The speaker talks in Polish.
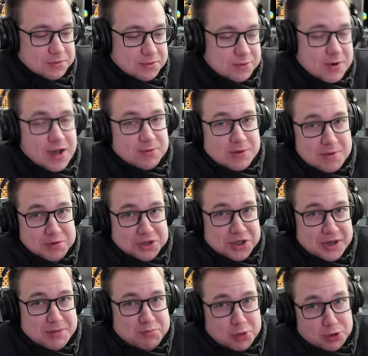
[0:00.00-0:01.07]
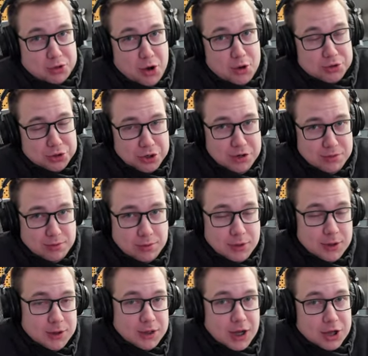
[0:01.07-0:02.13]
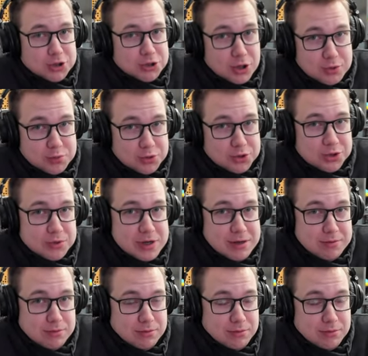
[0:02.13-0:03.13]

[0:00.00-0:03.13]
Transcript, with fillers: Kładłem się pod kołdrą, a się obudziłem.